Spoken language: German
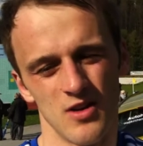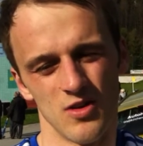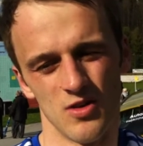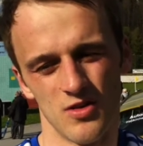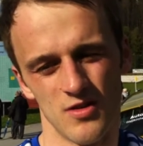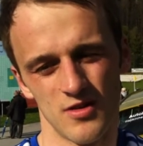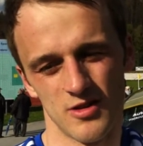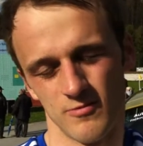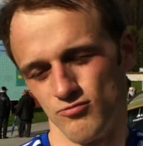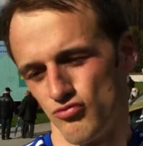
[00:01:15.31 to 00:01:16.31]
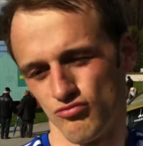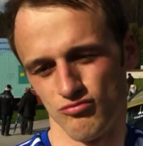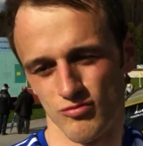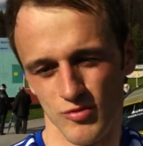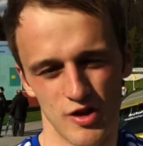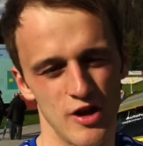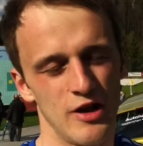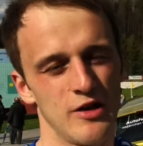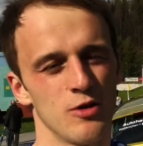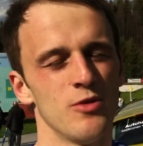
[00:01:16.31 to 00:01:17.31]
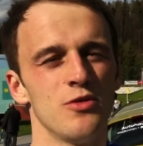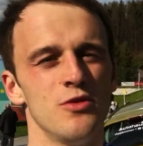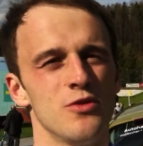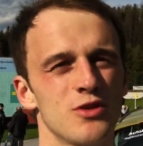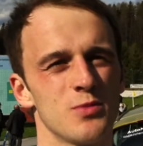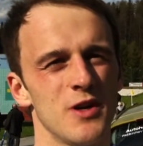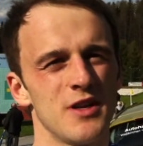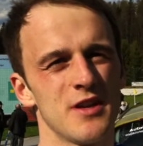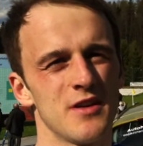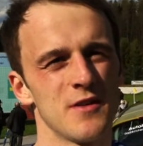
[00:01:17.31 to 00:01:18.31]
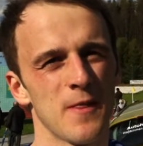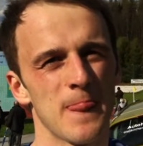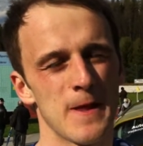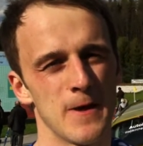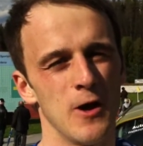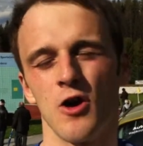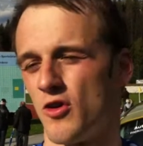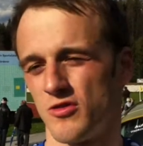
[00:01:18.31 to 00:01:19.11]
Und letztendlich haben wir Sprichst du den in der ersten Halbzeit an? Ja,